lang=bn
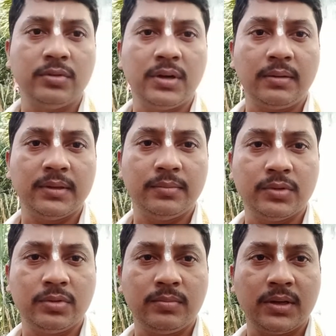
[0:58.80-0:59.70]
বন্ধুরা আমাদের
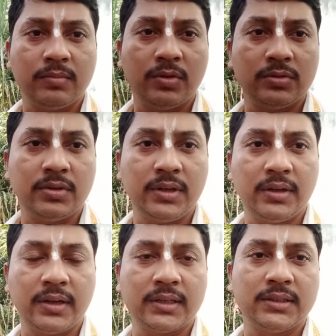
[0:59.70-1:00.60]
প্রথমবার মন্ত্র
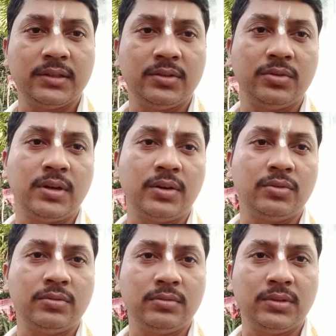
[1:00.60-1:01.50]
নেওয়া হয়ে গেছে তো
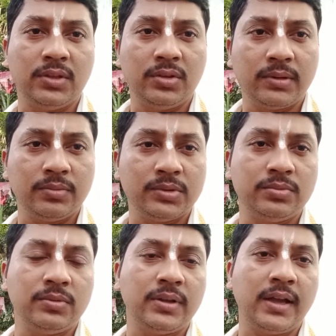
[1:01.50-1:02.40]
এখনও দ্বিতীয়বার
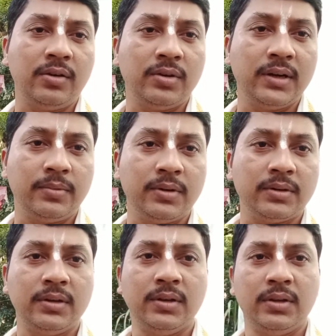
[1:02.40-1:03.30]
বসবো এক ঘন্টা পর
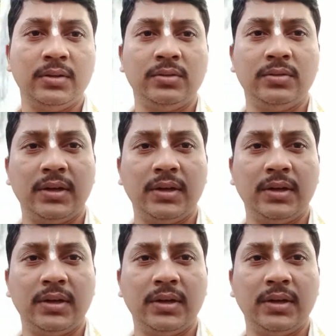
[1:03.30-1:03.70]
তো